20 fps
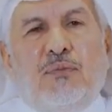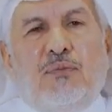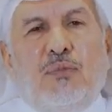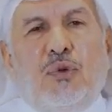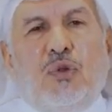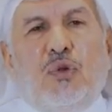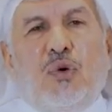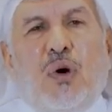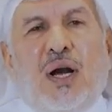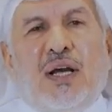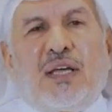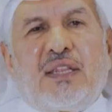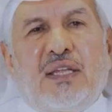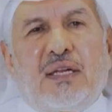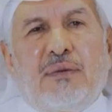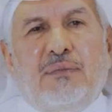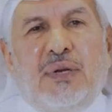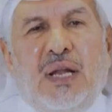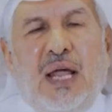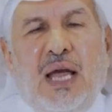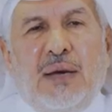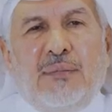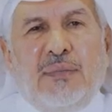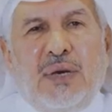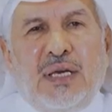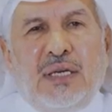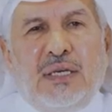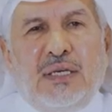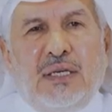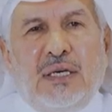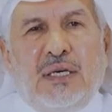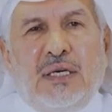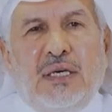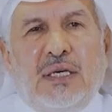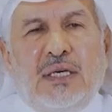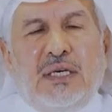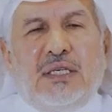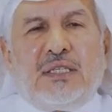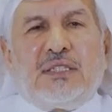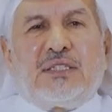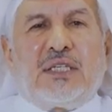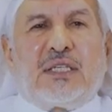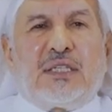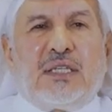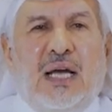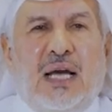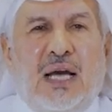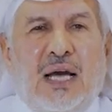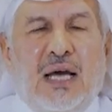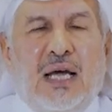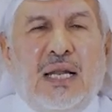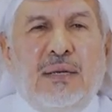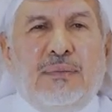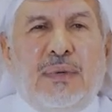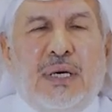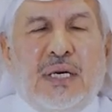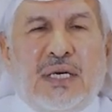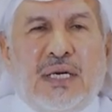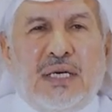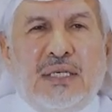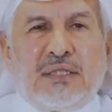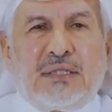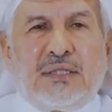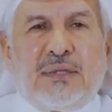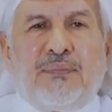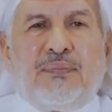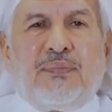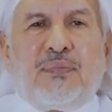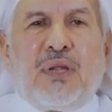منذ اكثر من عامين استطاع المركز